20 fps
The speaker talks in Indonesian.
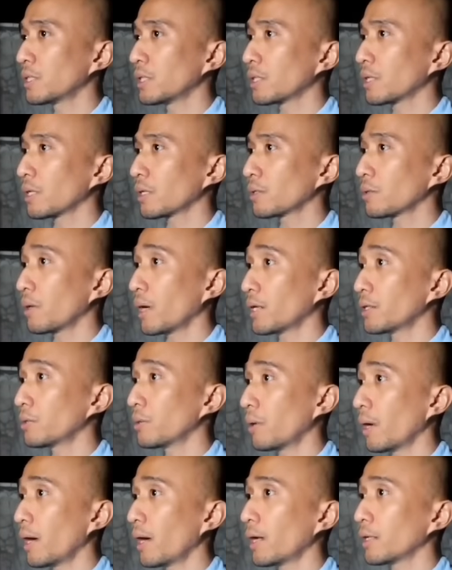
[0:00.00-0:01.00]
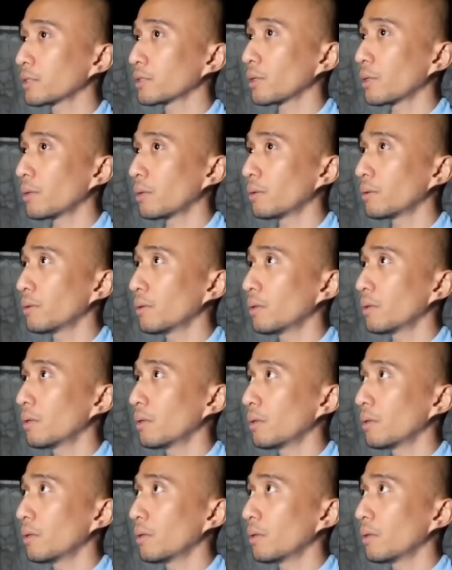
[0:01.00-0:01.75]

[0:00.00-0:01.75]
zikir doa-doa atau